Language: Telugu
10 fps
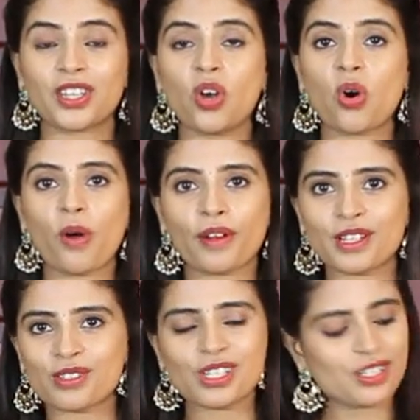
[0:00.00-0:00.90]
కదా
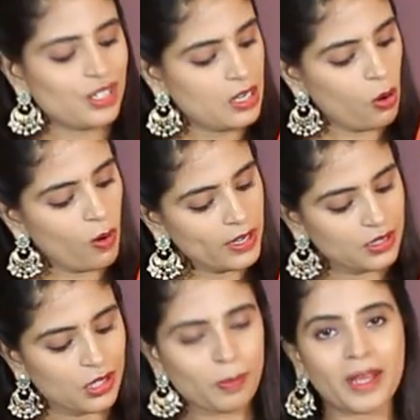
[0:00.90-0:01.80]
ఆరెంజిష్
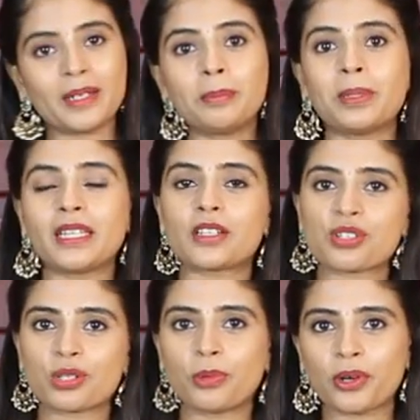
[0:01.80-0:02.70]
ఆరెంజిష్ పైన
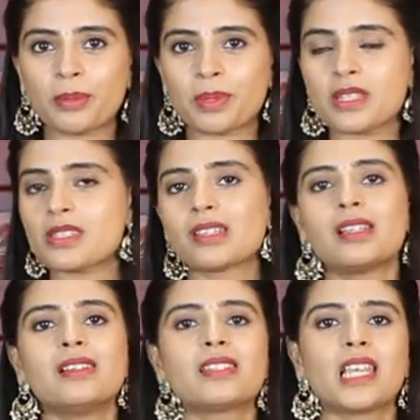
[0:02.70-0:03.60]
పింకిష్ షిబోరీ ప్రింట్స్
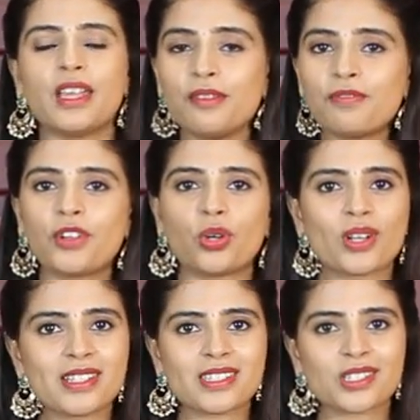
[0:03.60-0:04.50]
సేమ్
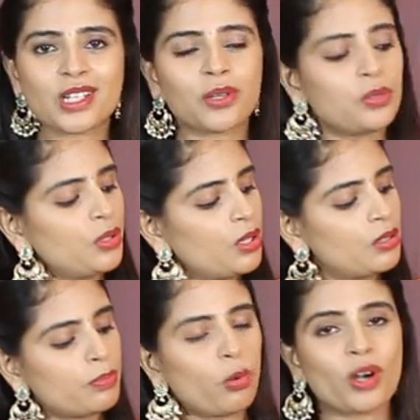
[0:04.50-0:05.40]
ఫ్లోరల్స్ ఇచ్చారు
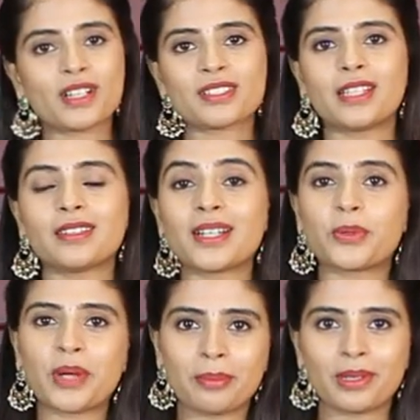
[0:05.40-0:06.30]
బార్డర్స్ అంతా
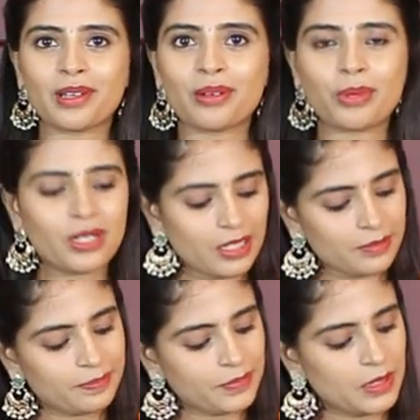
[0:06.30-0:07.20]
కూడా మిర్రర్ వర్క్
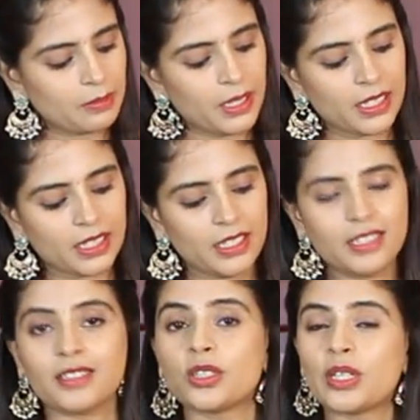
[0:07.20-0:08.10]
మనకి
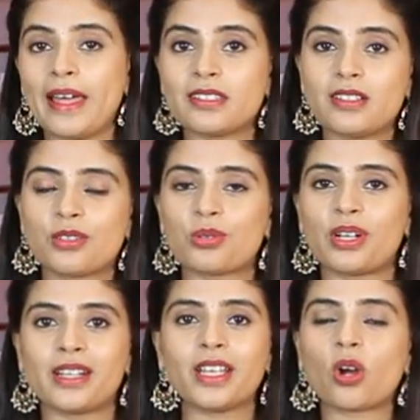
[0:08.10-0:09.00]
టాసిల్స్
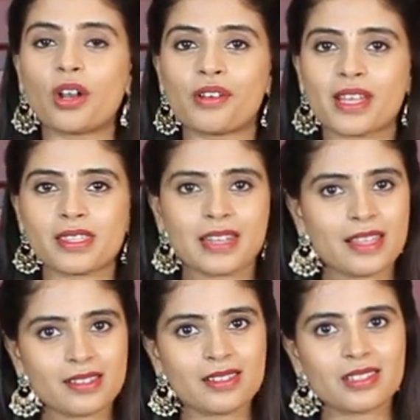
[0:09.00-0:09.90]
చూడండి కాంట్రాస్ట్
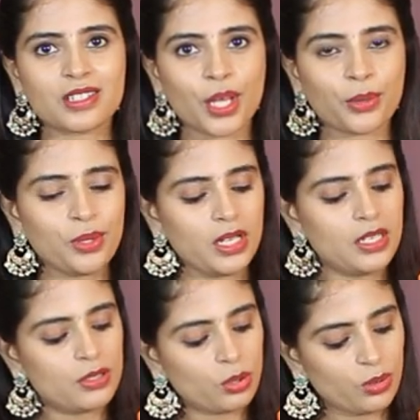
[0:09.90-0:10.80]
టాసిల్స్ ఇచ్చారు
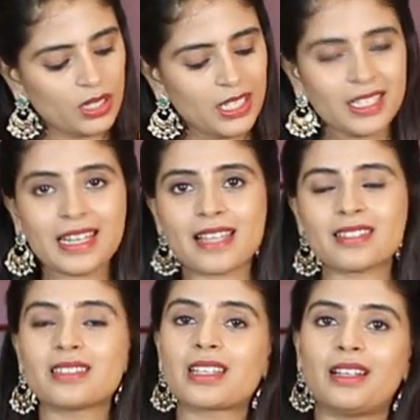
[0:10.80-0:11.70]
సో ఈ
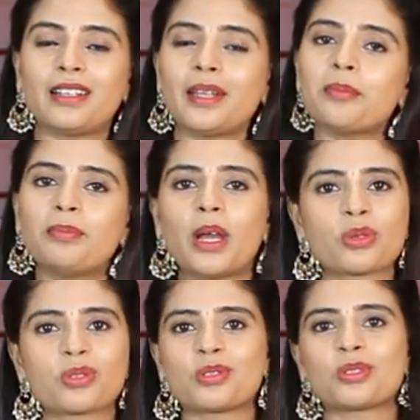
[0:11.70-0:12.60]
టాసిల్స్ కలరే
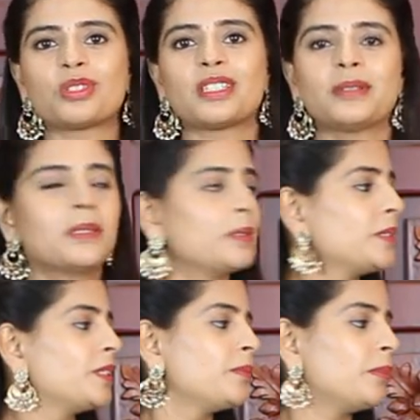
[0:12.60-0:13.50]
బ్లౌజ్ ఉంటుంది
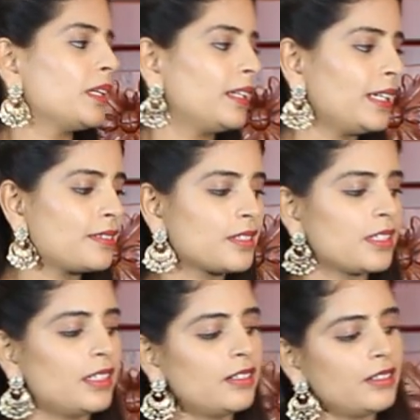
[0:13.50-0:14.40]
మన నెక్స్ట్
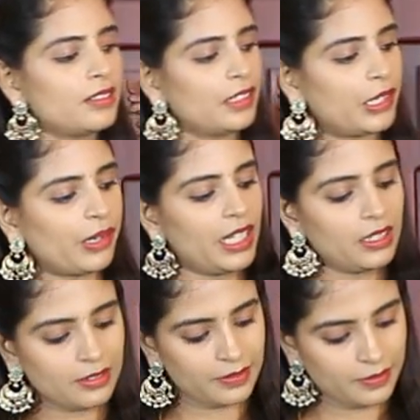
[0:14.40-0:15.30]
కలర్ గ్రీన్